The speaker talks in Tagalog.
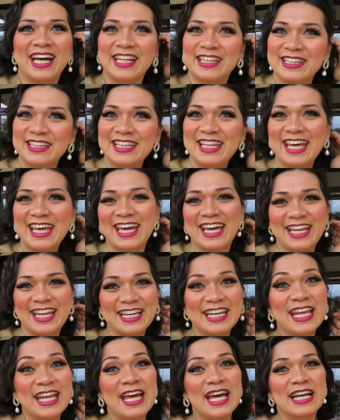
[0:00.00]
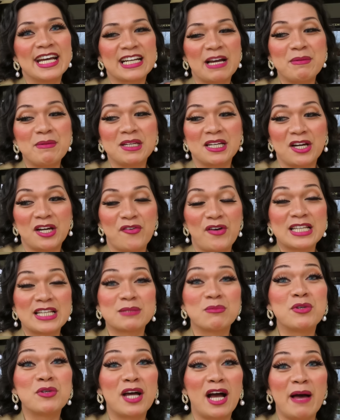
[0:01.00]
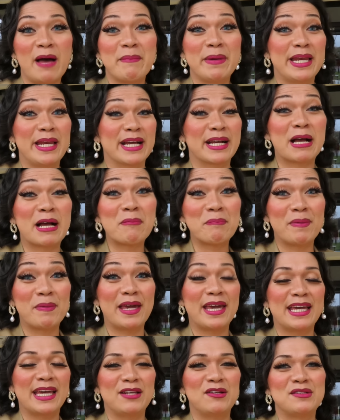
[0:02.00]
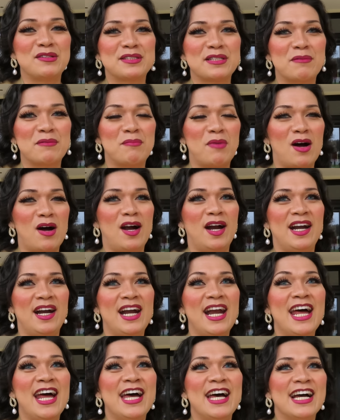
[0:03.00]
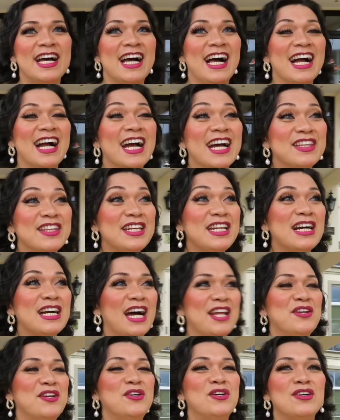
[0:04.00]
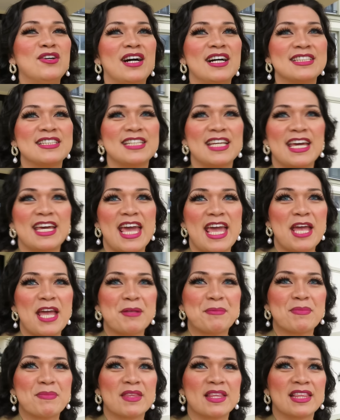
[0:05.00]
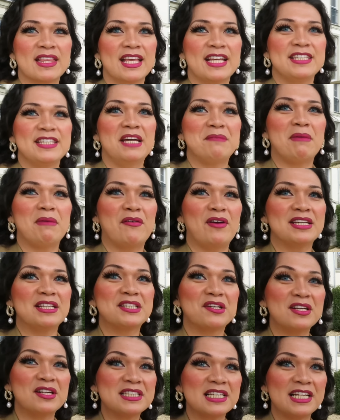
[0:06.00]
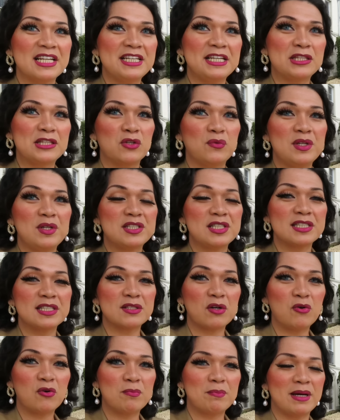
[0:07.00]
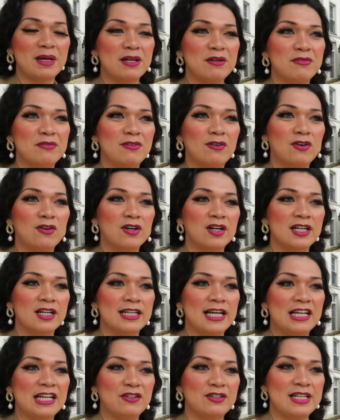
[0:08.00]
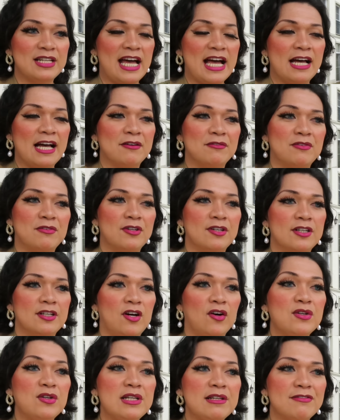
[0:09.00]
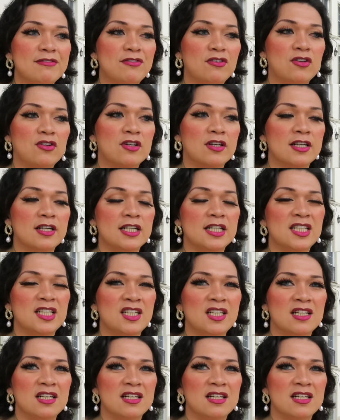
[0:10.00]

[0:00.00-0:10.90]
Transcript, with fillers: And then, kami nag-rest muna kami, nagkape doon sa bar. Ang ganda ng ano kasi yan may restaurant sila dito which is open for the ano na for only for